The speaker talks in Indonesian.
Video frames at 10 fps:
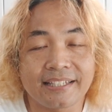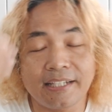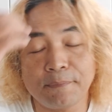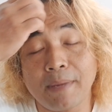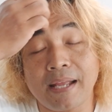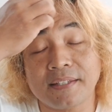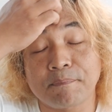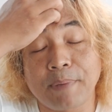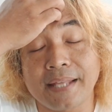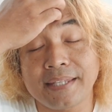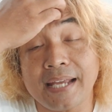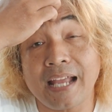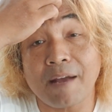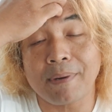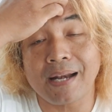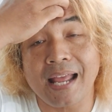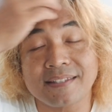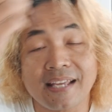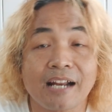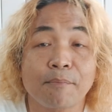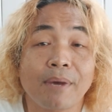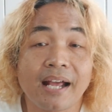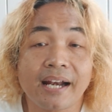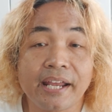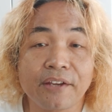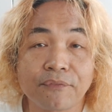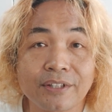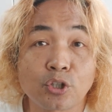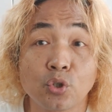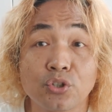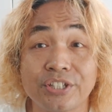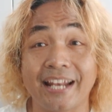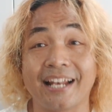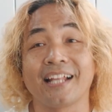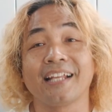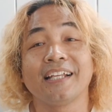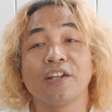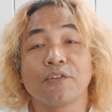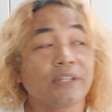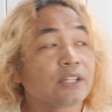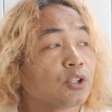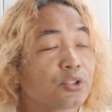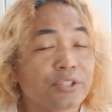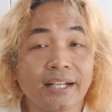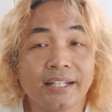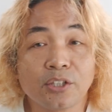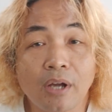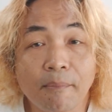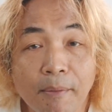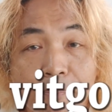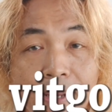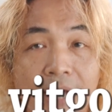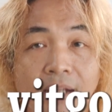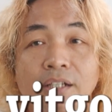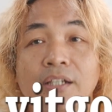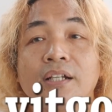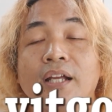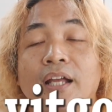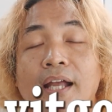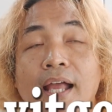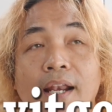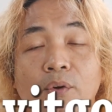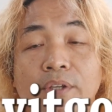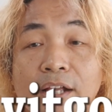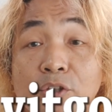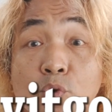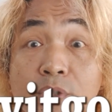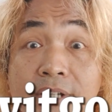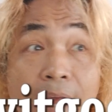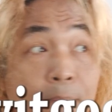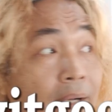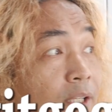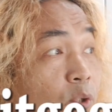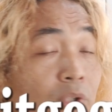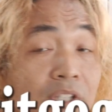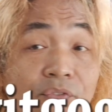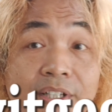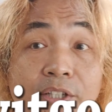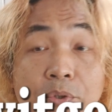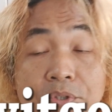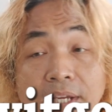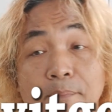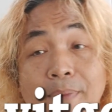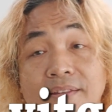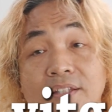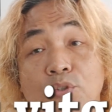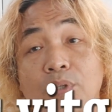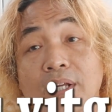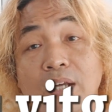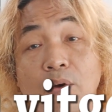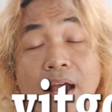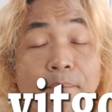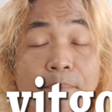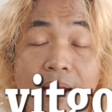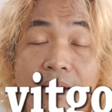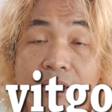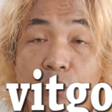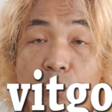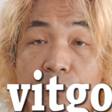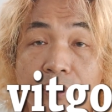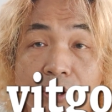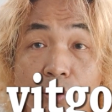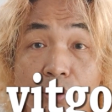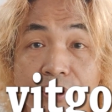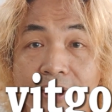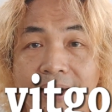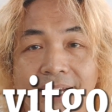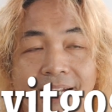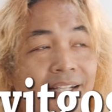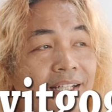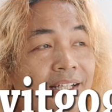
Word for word: Jadi banyak yang penasaran mengenai Fit Gojel. Fit Gojel itu apa, Bang? Kalau yang sudah mengikuti video saya pasti sudah tahu apa itu Fit Gojel.